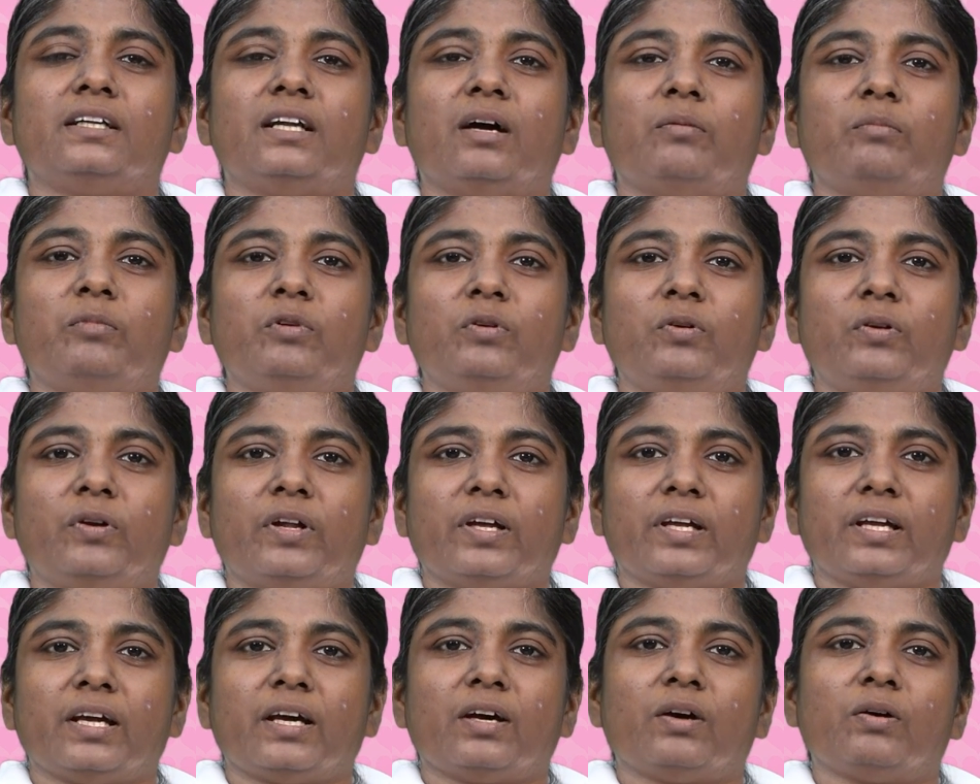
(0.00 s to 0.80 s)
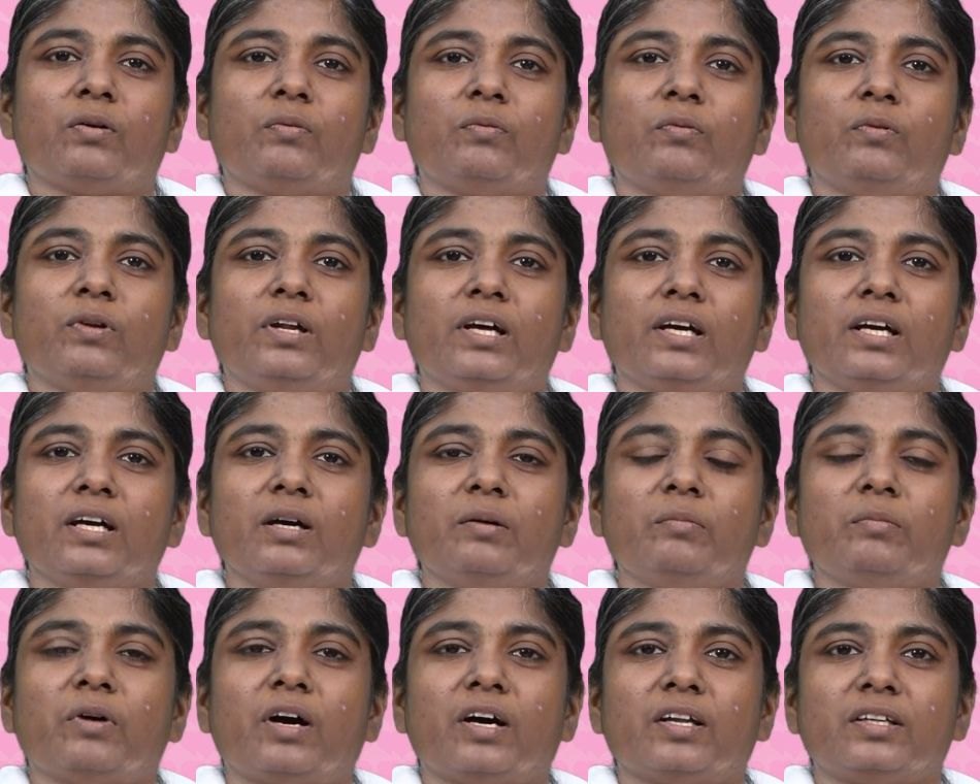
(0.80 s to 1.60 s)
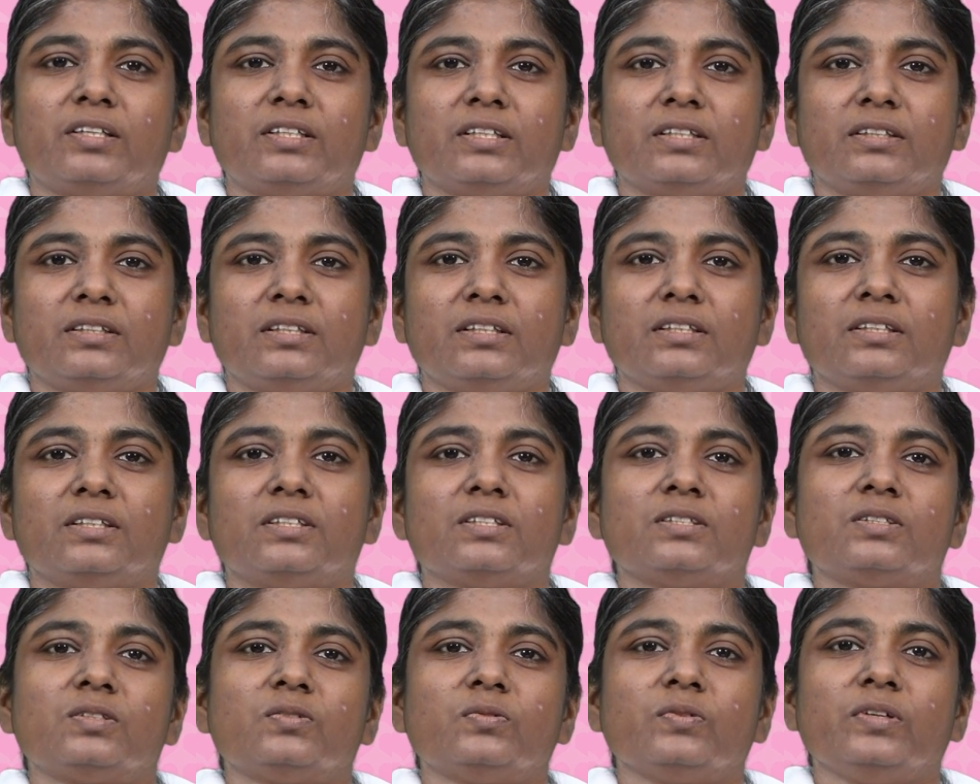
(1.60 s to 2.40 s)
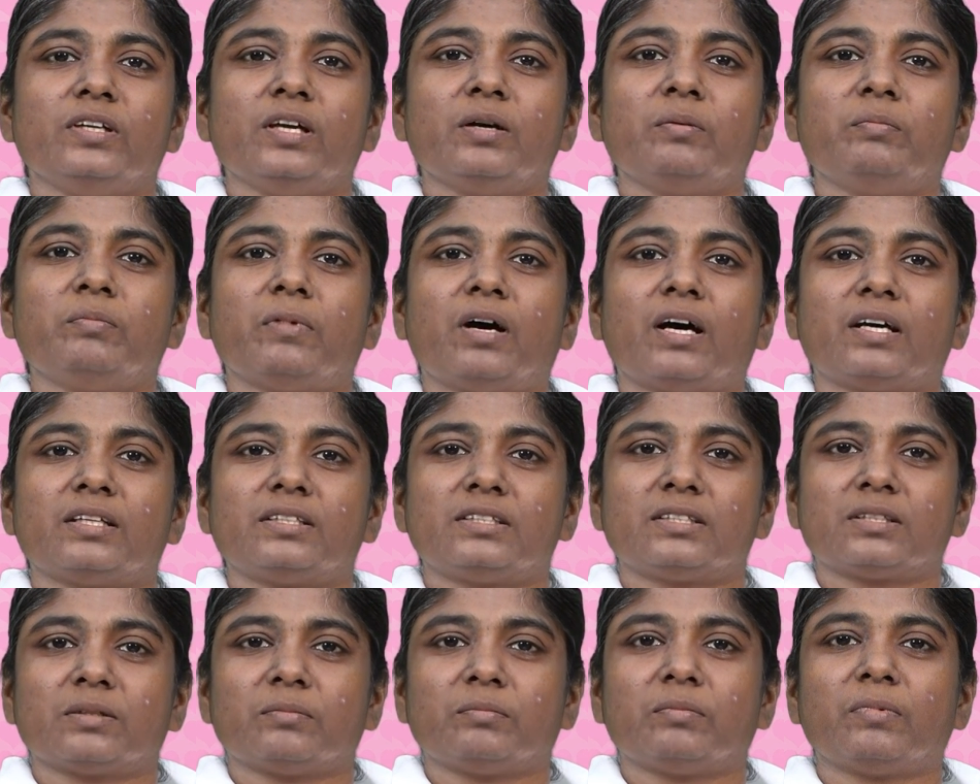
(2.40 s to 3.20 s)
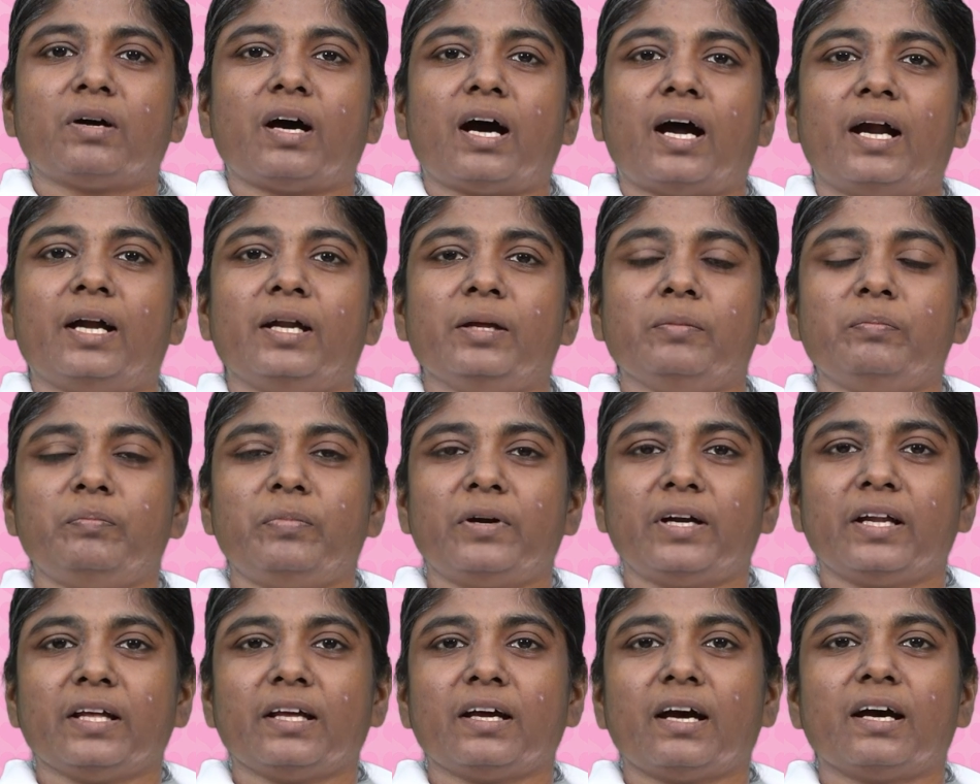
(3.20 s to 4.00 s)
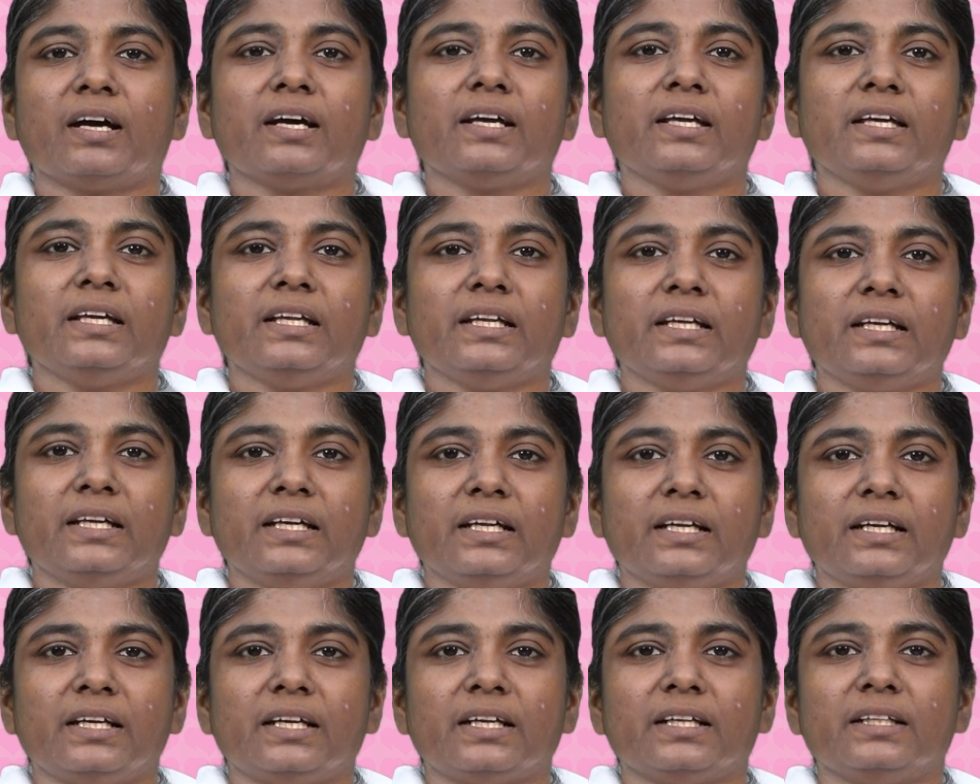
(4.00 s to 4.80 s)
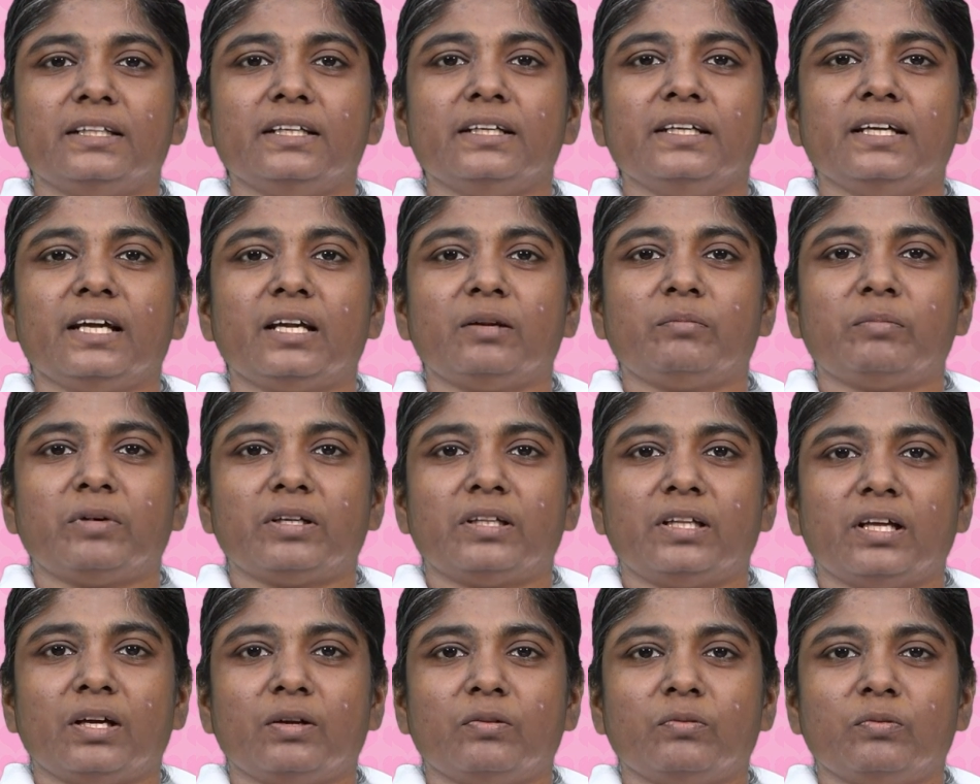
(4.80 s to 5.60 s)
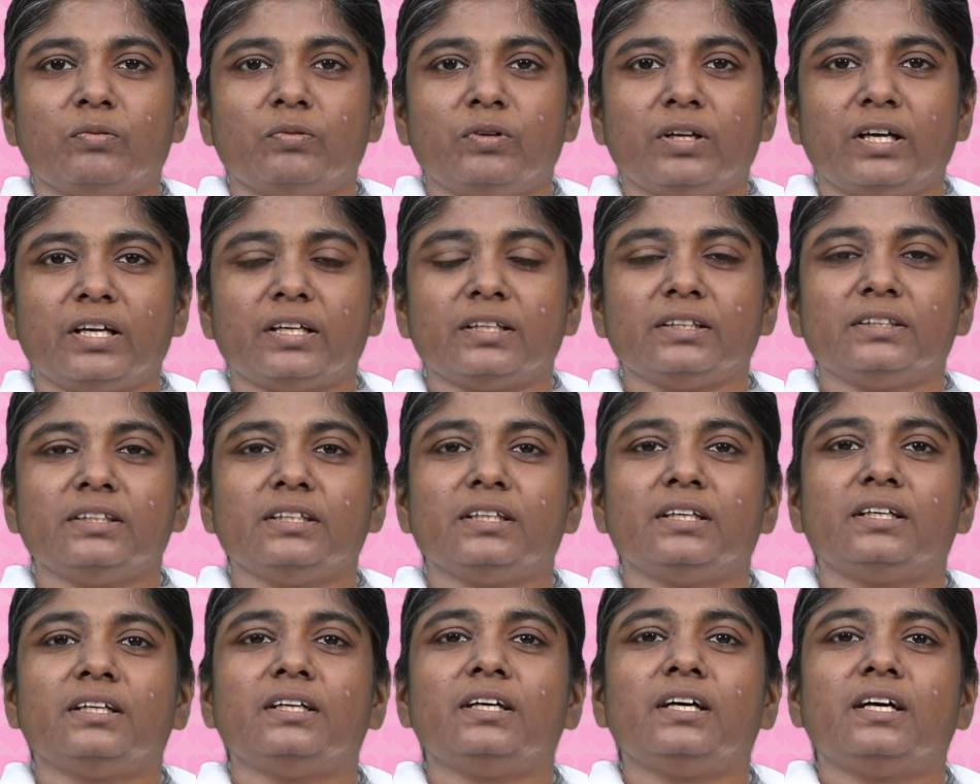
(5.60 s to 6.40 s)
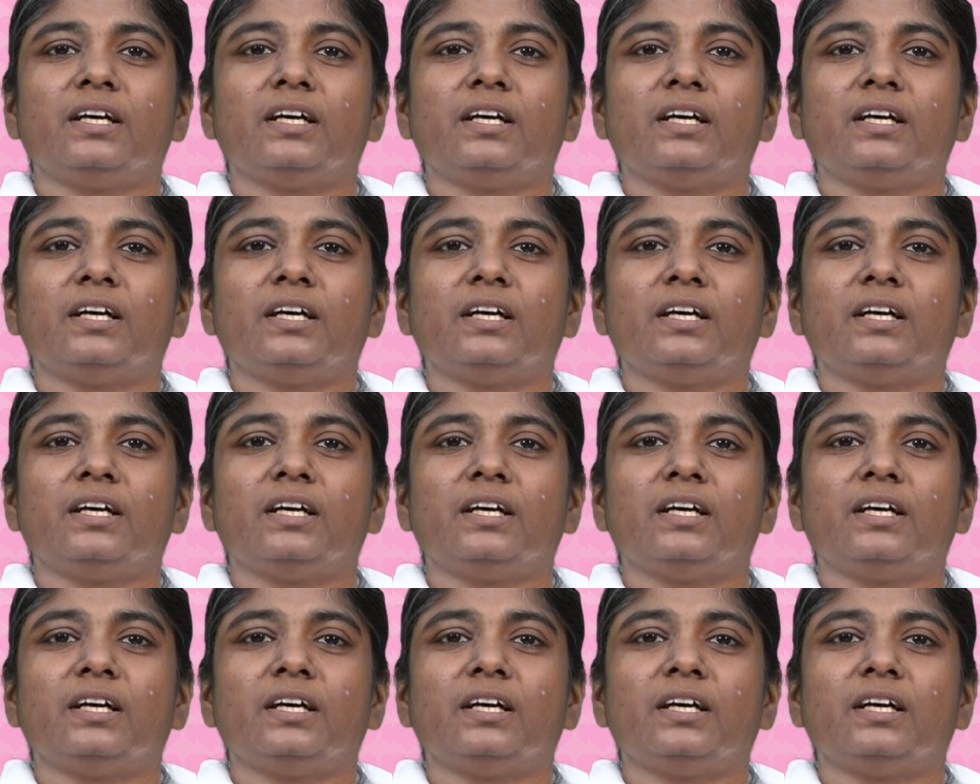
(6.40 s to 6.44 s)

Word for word: நம்மளுடைய உலக மாற்றத்திற்கு சுய மாற்றம் அடிப்படையாக இருக்கின்றது என்பதை உணர்ந்து